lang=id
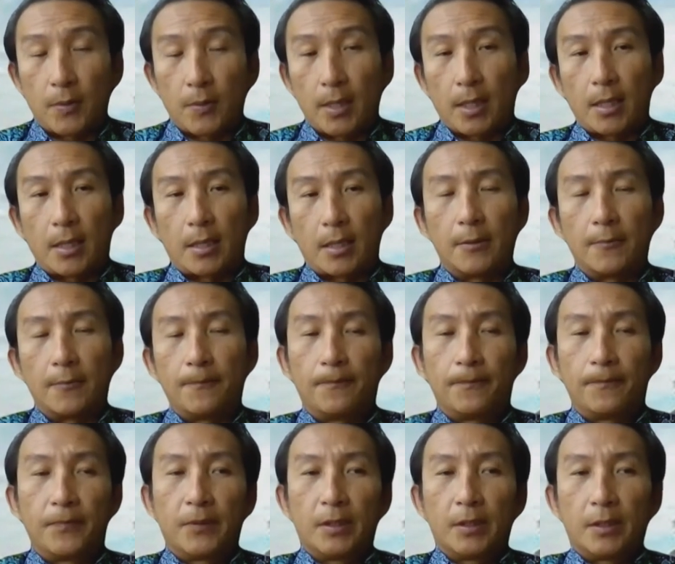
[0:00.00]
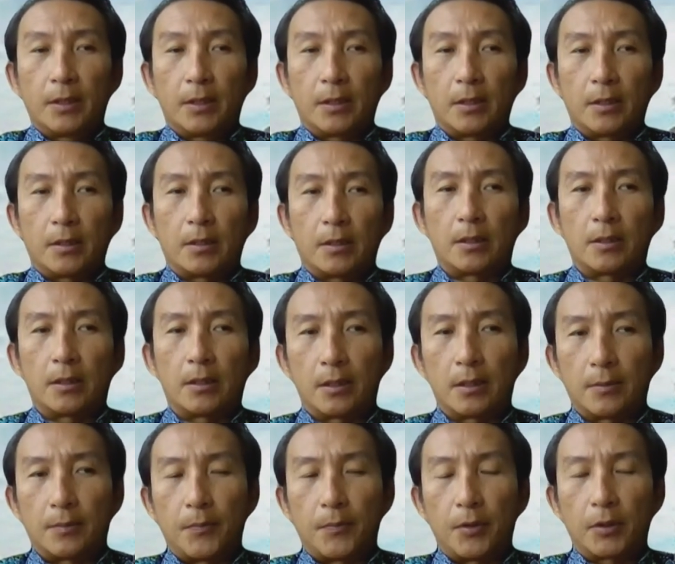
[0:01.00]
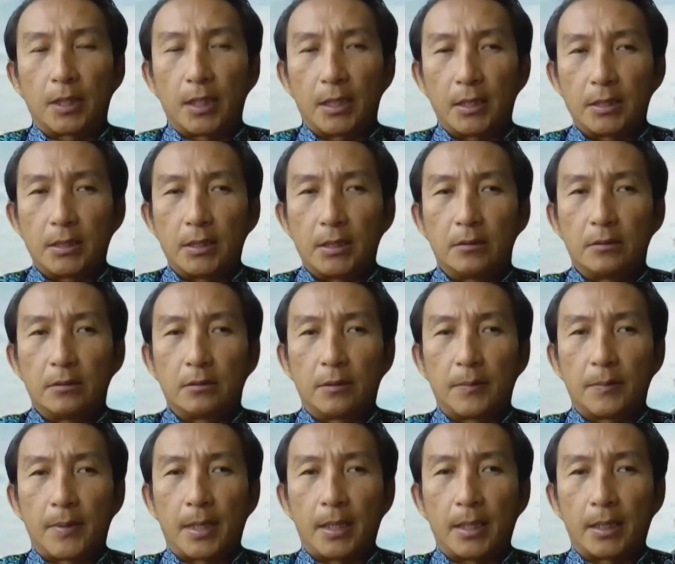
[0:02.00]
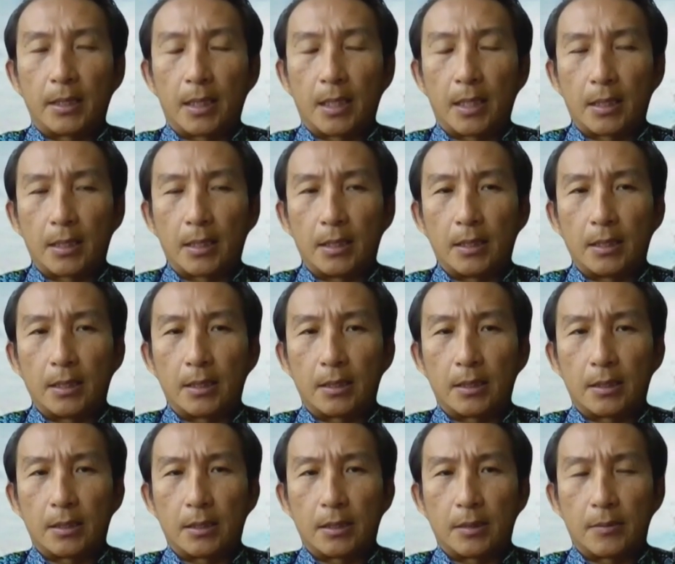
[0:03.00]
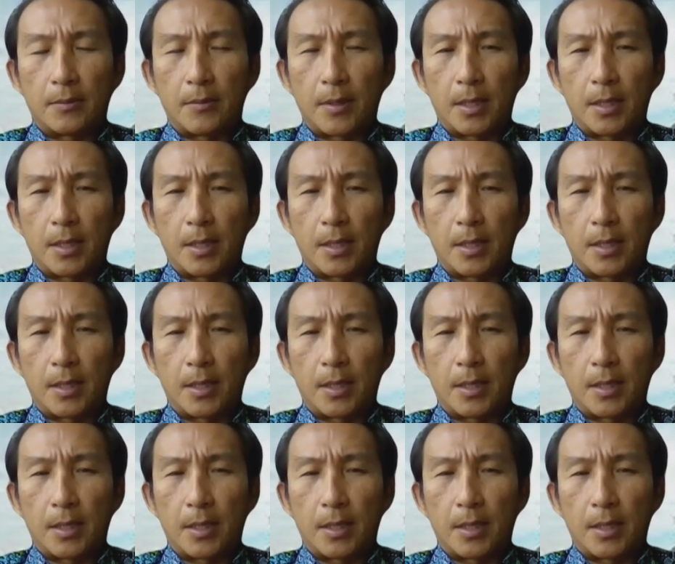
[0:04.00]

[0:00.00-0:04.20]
bahkan. Eh, potensi untuk balik lagi ke